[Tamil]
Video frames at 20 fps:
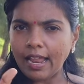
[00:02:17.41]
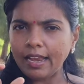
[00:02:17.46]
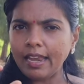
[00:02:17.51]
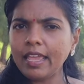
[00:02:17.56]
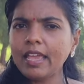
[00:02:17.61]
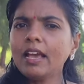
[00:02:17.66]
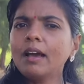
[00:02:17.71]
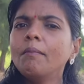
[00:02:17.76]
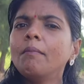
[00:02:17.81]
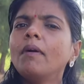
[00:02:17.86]

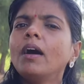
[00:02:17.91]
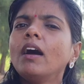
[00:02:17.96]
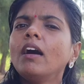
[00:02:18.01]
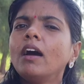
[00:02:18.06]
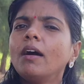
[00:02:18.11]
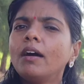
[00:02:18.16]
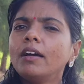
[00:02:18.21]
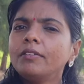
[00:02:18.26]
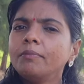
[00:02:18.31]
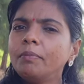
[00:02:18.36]

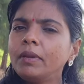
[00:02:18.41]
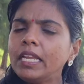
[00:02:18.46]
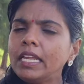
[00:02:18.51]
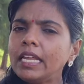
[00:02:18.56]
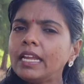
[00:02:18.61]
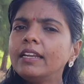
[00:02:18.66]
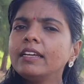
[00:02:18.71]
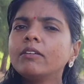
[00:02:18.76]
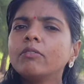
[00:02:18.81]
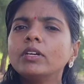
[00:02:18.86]
அநேகமாக
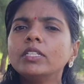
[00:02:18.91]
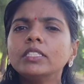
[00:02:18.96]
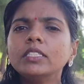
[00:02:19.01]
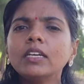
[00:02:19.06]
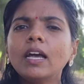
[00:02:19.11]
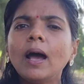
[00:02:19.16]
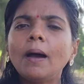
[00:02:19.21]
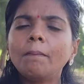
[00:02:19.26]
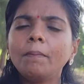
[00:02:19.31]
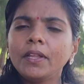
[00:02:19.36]
பிஎடுக்கு வந்து